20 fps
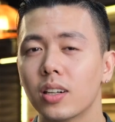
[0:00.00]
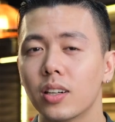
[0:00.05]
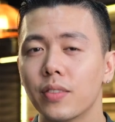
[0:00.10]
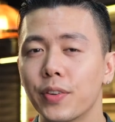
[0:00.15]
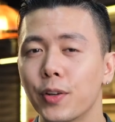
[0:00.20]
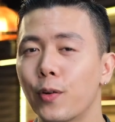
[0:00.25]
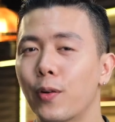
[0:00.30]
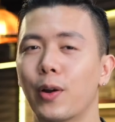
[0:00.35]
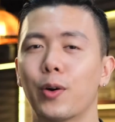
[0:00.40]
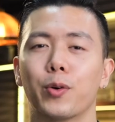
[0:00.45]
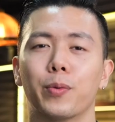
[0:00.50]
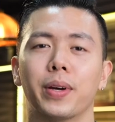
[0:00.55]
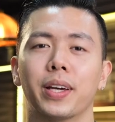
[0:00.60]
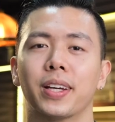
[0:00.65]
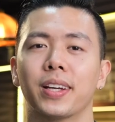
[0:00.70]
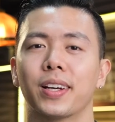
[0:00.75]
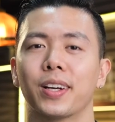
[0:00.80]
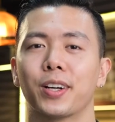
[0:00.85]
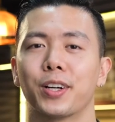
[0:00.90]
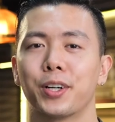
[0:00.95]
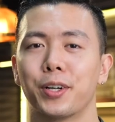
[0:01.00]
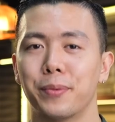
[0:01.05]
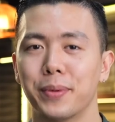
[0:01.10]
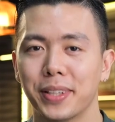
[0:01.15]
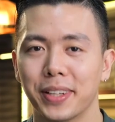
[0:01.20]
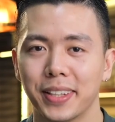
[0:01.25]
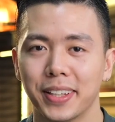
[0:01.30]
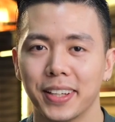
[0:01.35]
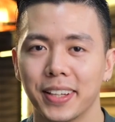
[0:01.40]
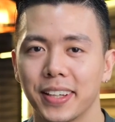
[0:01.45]
cứ video nào của mình. Còn bây
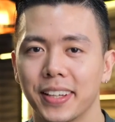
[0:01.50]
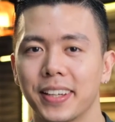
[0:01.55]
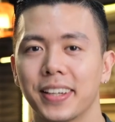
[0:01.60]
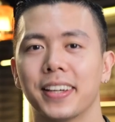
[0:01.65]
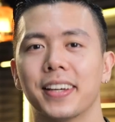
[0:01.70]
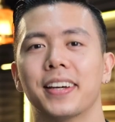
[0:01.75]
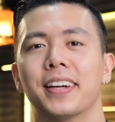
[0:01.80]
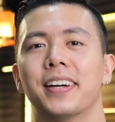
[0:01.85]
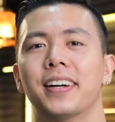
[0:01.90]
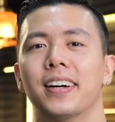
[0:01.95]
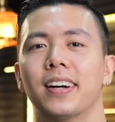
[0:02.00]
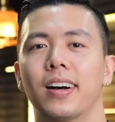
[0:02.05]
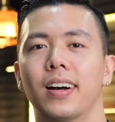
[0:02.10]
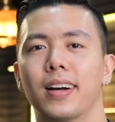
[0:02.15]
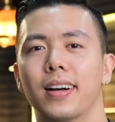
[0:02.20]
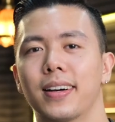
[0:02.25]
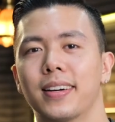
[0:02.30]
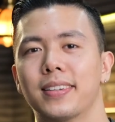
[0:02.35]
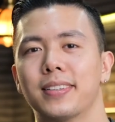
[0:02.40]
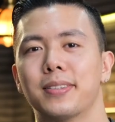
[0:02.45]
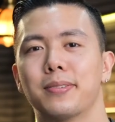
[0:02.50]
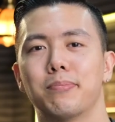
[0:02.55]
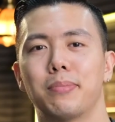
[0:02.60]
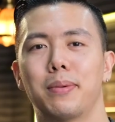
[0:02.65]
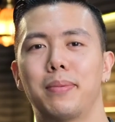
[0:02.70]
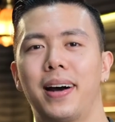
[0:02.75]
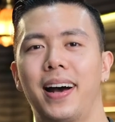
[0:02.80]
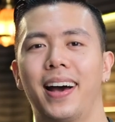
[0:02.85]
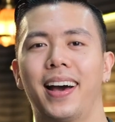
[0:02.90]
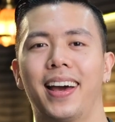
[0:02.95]
giờ thì
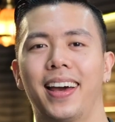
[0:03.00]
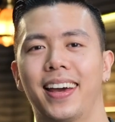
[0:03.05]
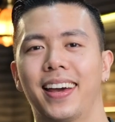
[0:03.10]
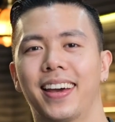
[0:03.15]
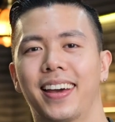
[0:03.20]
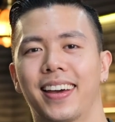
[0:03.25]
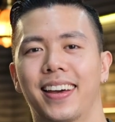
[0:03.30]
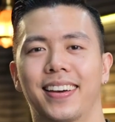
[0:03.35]
bye bye.